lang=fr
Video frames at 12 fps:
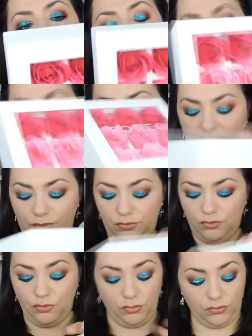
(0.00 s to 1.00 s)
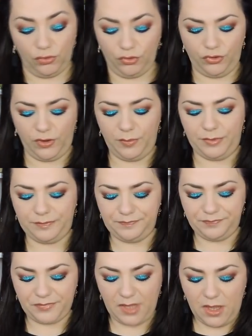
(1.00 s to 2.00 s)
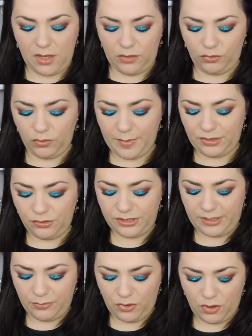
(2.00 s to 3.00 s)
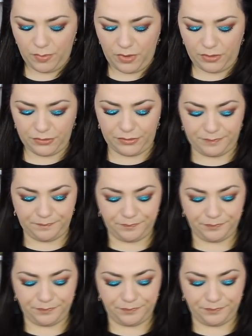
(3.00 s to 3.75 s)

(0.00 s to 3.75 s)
pour le bain, donc au top. Donc ma deuxième commande,